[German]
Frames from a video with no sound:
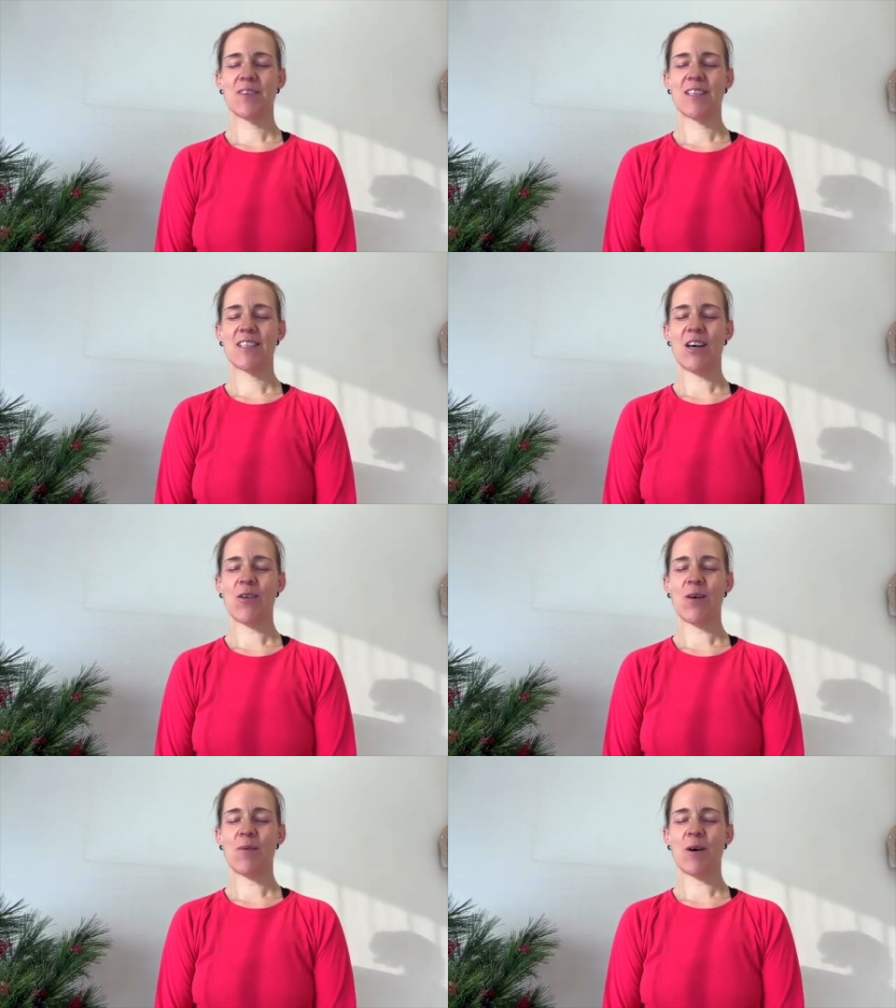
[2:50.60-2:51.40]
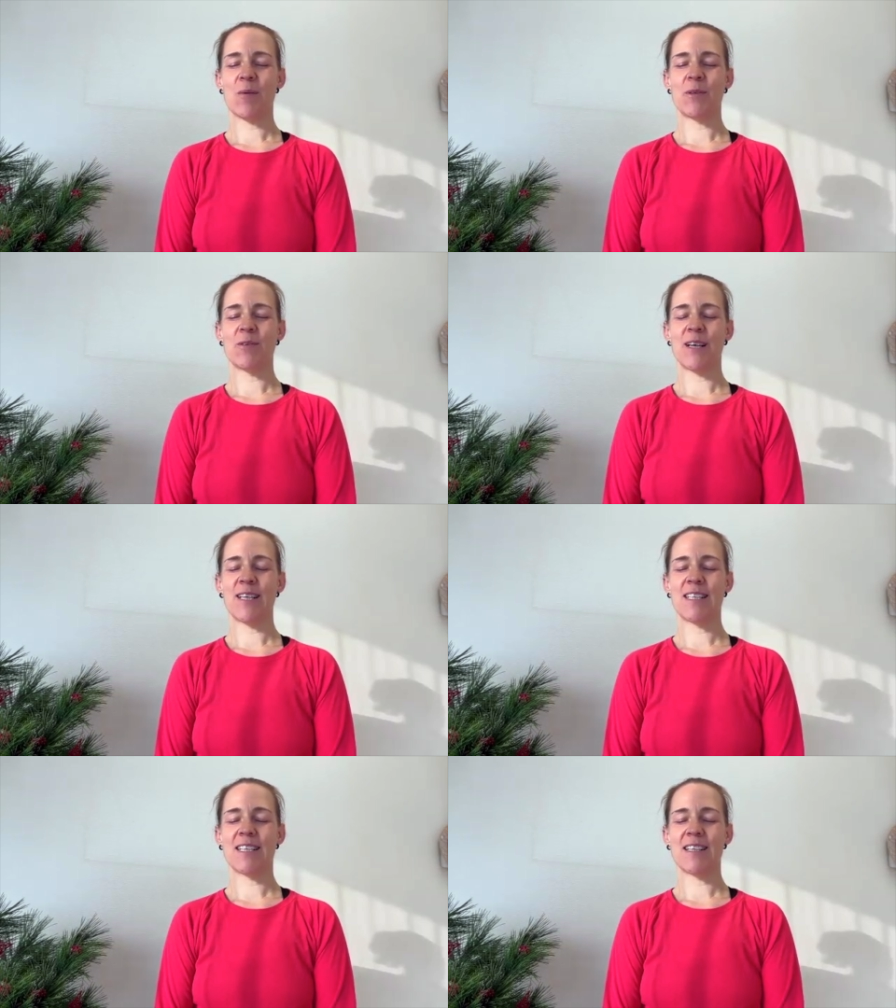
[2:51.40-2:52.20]
Schau aber, ob du
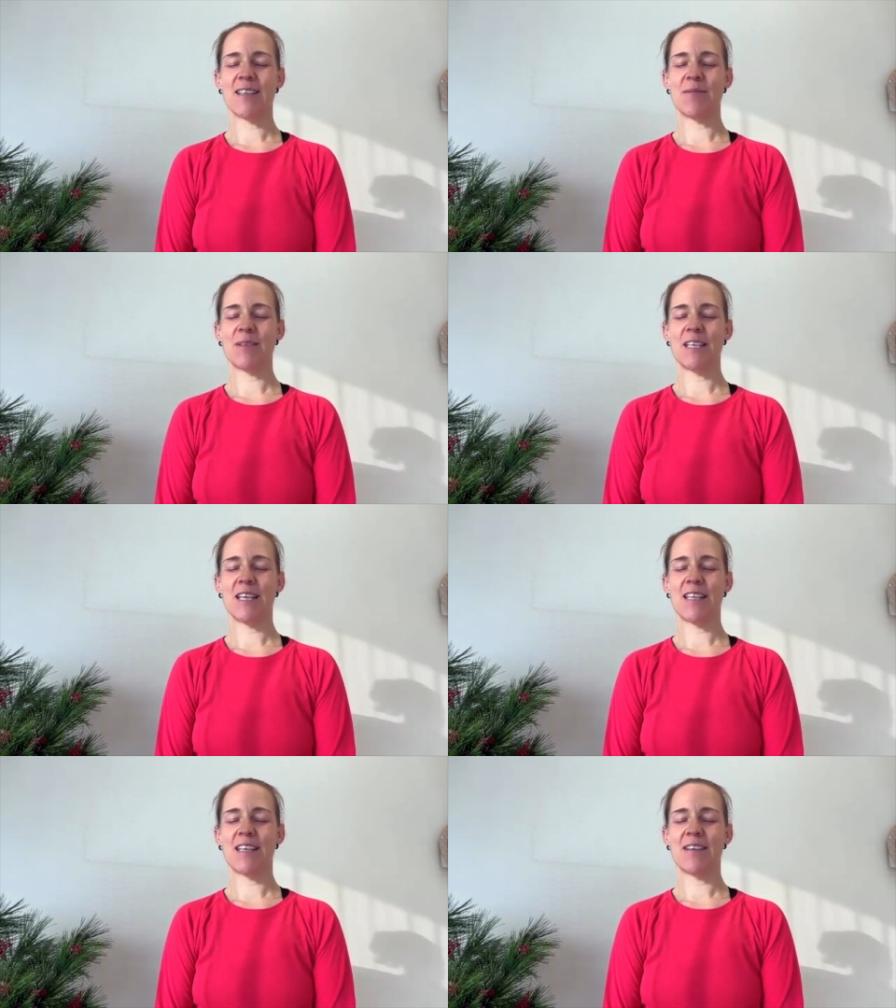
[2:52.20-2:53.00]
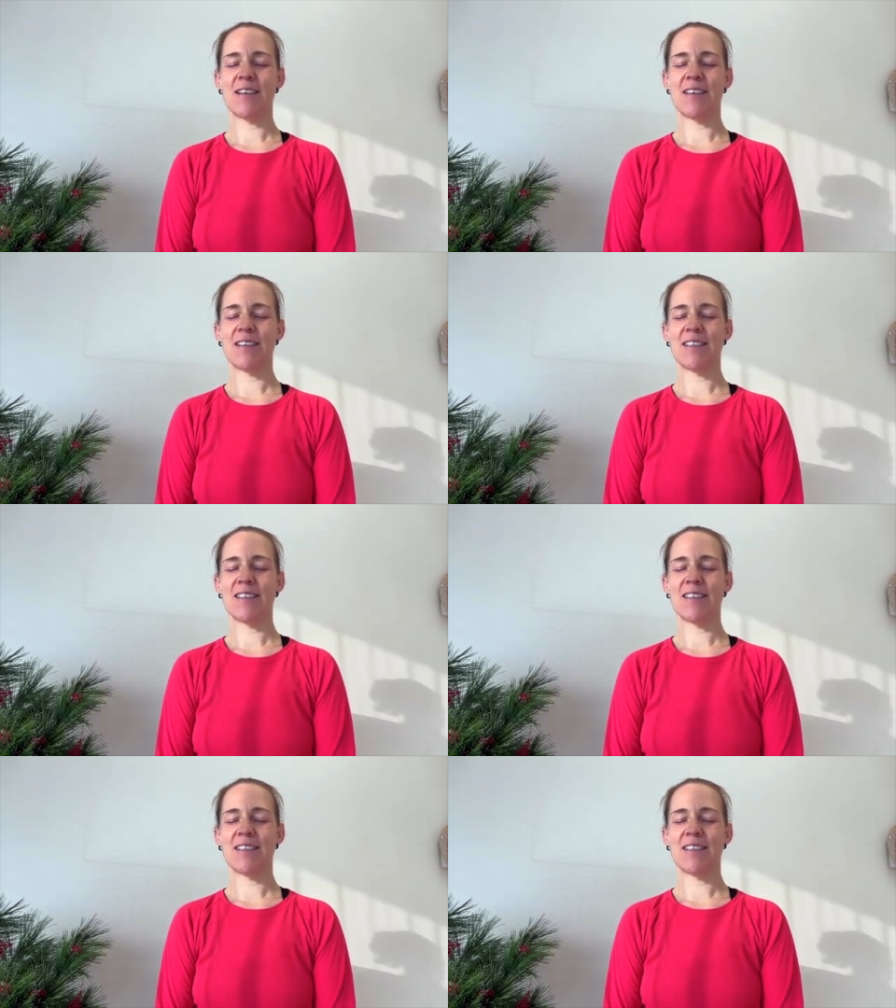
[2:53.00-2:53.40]
weiter mit deiner